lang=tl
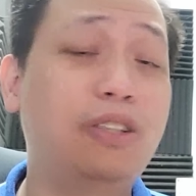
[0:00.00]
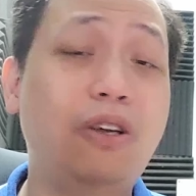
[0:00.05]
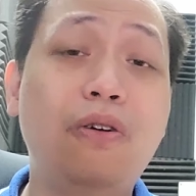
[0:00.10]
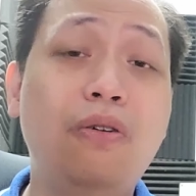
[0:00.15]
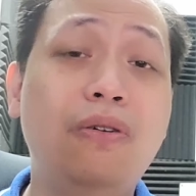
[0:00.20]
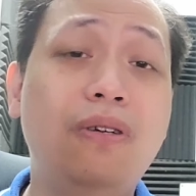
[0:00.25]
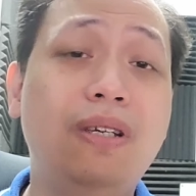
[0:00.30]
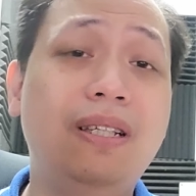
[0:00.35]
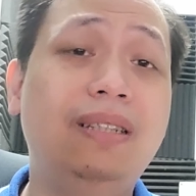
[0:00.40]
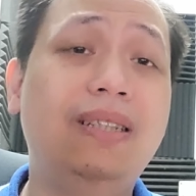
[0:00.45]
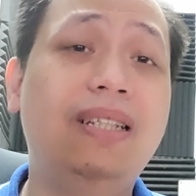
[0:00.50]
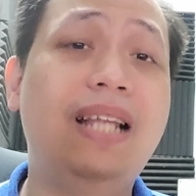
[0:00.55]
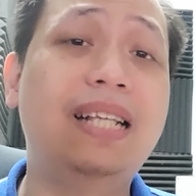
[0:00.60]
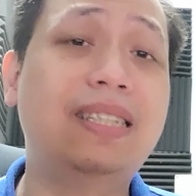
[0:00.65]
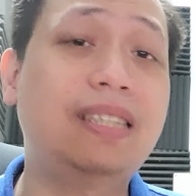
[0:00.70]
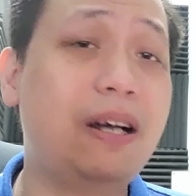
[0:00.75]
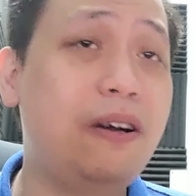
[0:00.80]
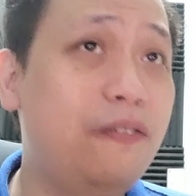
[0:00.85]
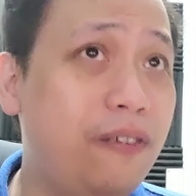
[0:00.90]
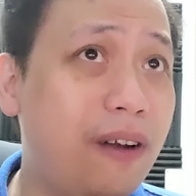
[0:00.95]
So,
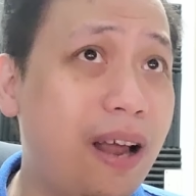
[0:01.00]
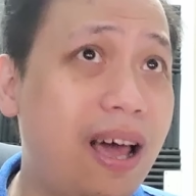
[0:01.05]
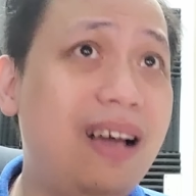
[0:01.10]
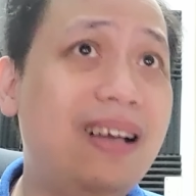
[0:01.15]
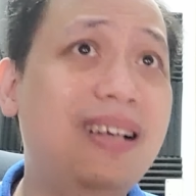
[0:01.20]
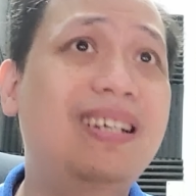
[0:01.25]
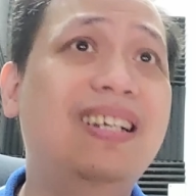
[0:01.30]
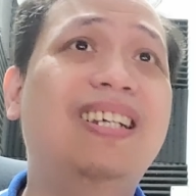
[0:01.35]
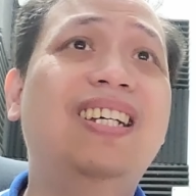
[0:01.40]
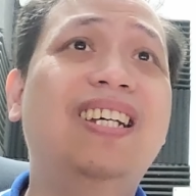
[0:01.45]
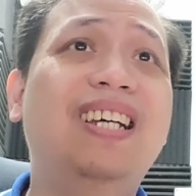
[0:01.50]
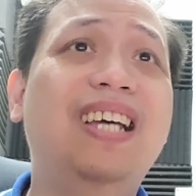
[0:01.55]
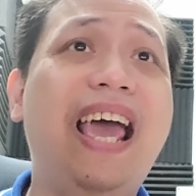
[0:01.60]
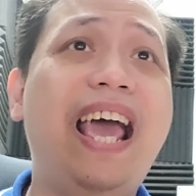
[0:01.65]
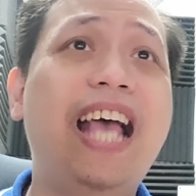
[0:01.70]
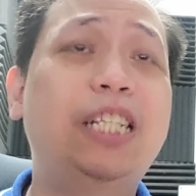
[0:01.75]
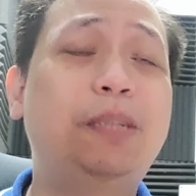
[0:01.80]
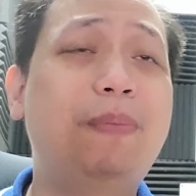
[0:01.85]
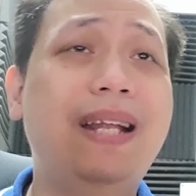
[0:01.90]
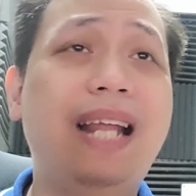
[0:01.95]
that's our vlog.
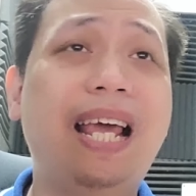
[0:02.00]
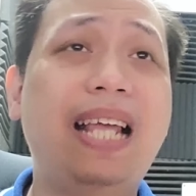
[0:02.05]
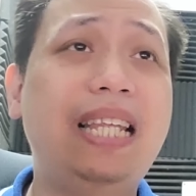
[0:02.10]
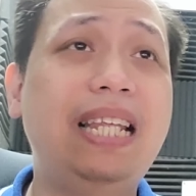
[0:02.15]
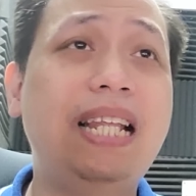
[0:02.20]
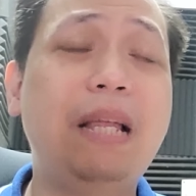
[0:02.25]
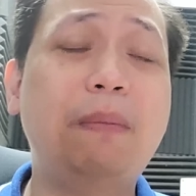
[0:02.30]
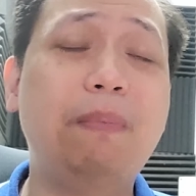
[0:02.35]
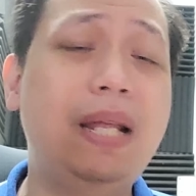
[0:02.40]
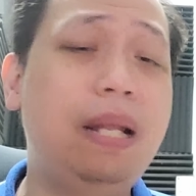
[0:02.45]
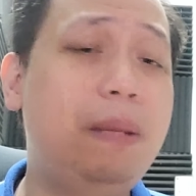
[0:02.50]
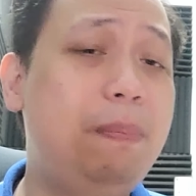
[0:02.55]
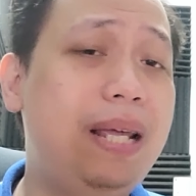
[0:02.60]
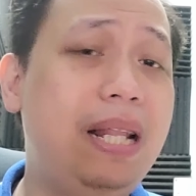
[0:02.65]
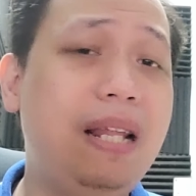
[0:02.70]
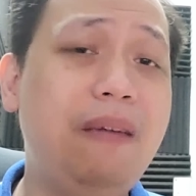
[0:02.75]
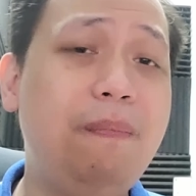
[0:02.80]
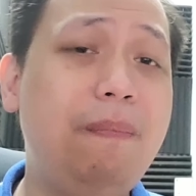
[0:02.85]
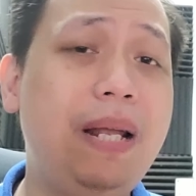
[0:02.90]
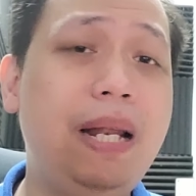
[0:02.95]
SB19 at
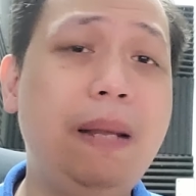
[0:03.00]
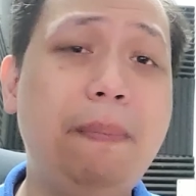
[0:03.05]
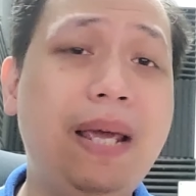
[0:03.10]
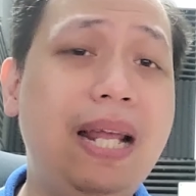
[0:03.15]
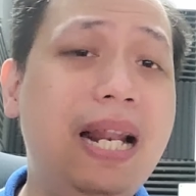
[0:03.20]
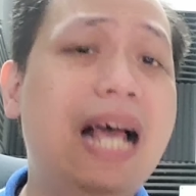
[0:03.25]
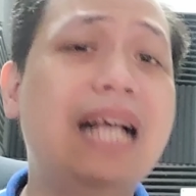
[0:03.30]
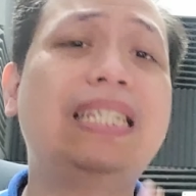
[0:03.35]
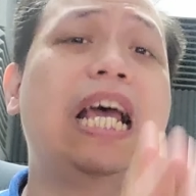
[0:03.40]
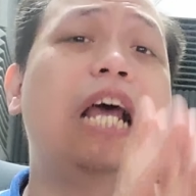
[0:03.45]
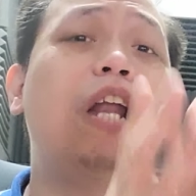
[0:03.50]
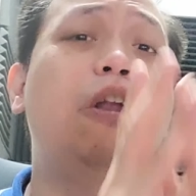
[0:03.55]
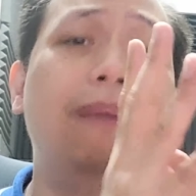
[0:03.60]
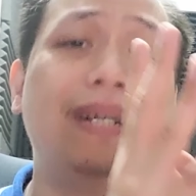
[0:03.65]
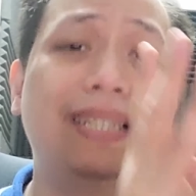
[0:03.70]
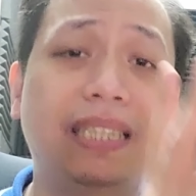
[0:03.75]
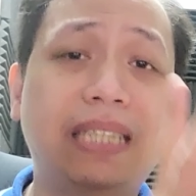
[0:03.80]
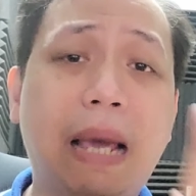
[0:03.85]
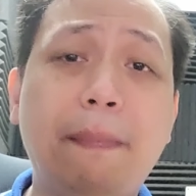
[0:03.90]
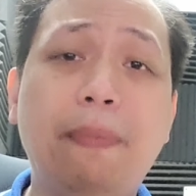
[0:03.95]
Binibining Pilipinas. Ano
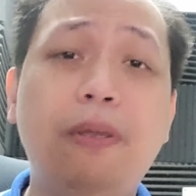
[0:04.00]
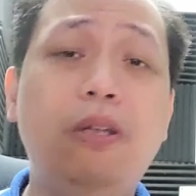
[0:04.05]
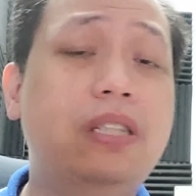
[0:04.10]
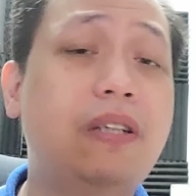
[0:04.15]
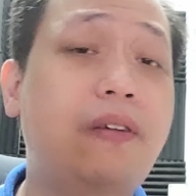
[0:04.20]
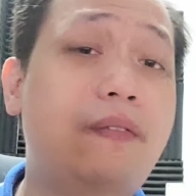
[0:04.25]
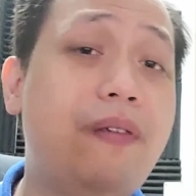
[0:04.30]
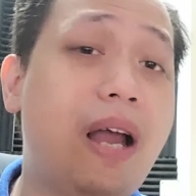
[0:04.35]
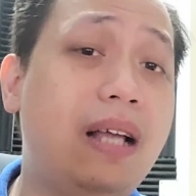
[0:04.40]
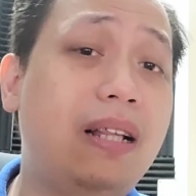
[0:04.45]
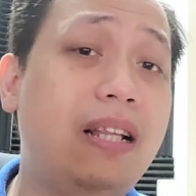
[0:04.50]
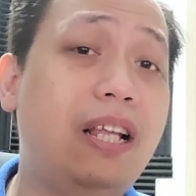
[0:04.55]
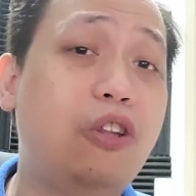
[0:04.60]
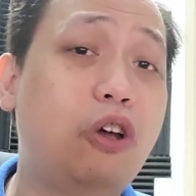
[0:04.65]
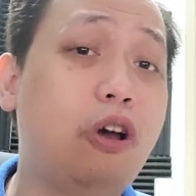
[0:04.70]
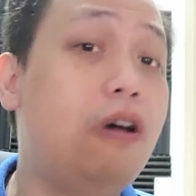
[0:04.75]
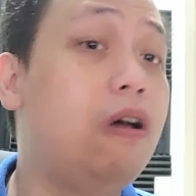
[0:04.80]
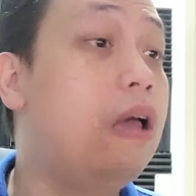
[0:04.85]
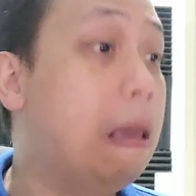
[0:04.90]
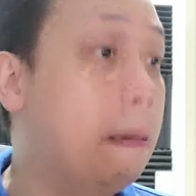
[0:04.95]
masasabi niyo sa vlog na
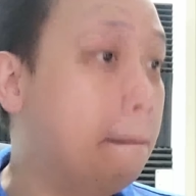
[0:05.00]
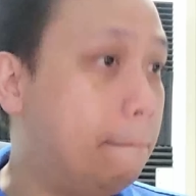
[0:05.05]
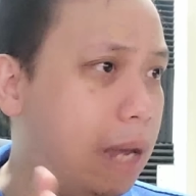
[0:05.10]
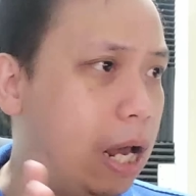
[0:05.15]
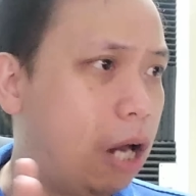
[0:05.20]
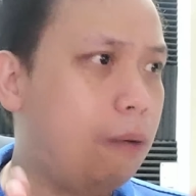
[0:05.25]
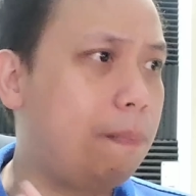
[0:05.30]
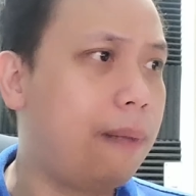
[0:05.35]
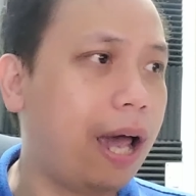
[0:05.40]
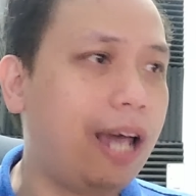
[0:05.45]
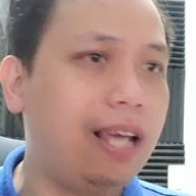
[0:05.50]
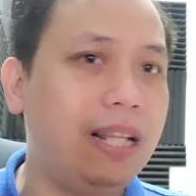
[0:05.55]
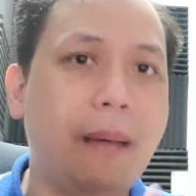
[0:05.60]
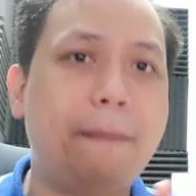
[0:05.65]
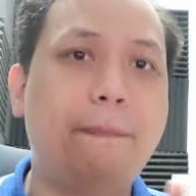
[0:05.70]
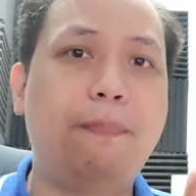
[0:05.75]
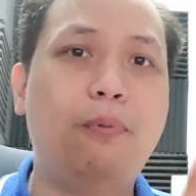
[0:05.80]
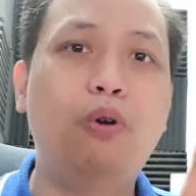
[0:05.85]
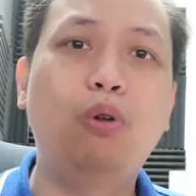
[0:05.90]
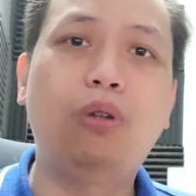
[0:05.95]
to? Meron ba kayong
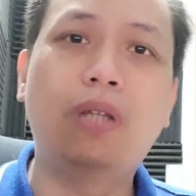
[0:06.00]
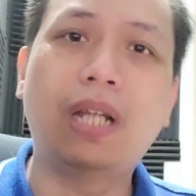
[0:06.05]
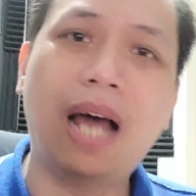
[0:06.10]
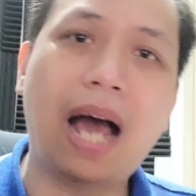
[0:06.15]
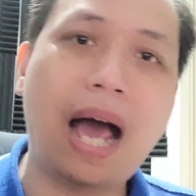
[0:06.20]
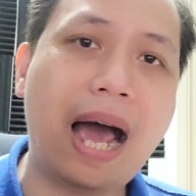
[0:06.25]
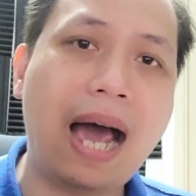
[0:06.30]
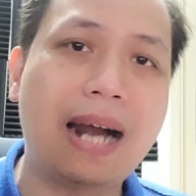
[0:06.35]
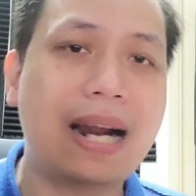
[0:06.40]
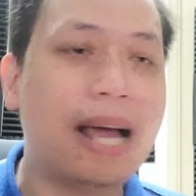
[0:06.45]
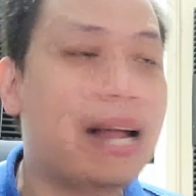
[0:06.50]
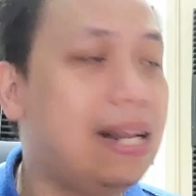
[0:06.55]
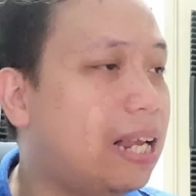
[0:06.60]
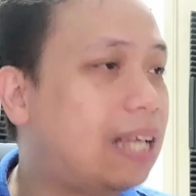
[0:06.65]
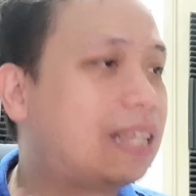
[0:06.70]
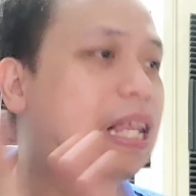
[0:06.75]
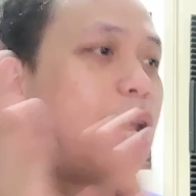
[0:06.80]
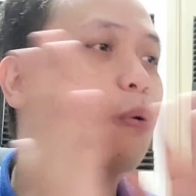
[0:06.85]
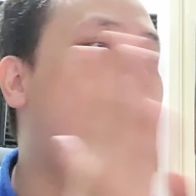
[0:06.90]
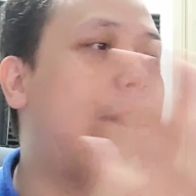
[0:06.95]
napulutan ng aral?
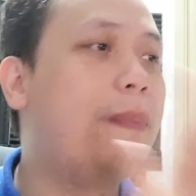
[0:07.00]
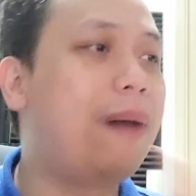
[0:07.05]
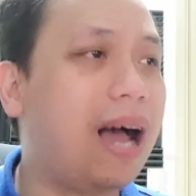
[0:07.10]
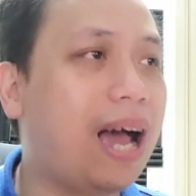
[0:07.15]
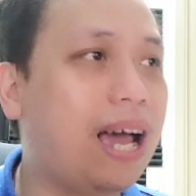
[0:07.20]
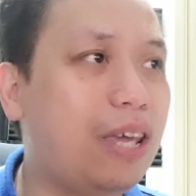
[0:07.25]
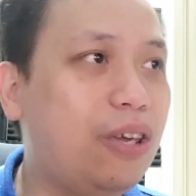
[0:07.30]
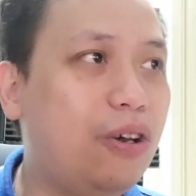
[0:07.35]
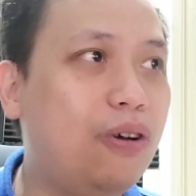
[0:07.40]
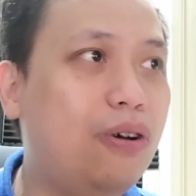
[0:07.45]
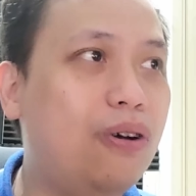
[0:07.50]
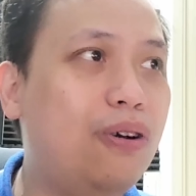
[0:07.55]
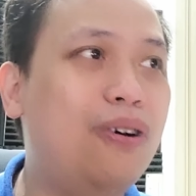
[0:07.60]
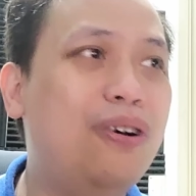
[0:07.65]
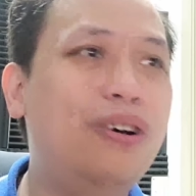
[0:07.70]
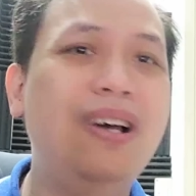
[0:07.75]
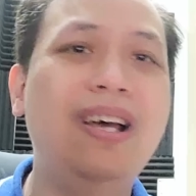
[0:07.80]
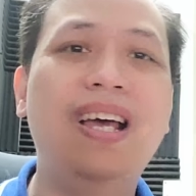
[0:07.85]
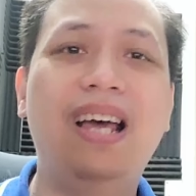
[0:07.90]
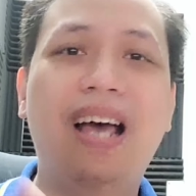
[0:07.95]
Natawa ba
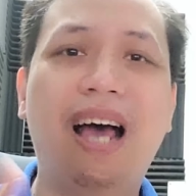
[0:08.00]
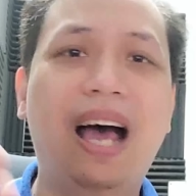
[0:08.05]
kayo?